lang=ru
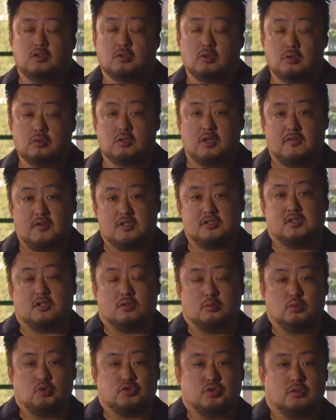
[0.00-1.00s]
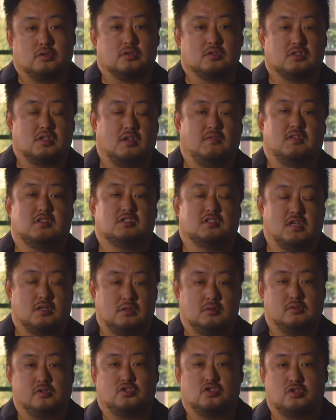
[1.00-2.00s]
то, наверное, нужно заявить
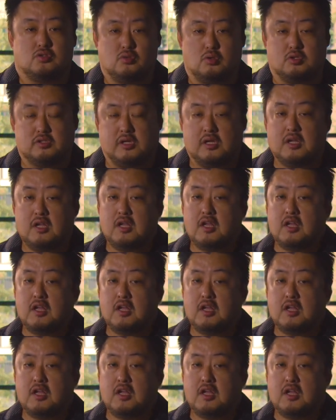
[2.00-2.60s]
сразу режиссера.